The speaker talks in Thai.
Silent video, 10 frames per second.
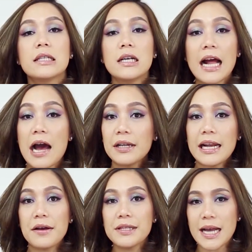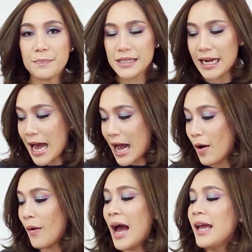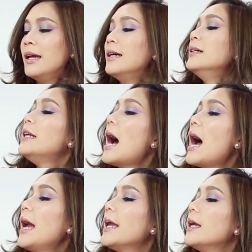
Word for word: ซึ่งคราวที่แล้วจับฉลากเอาไว้ได้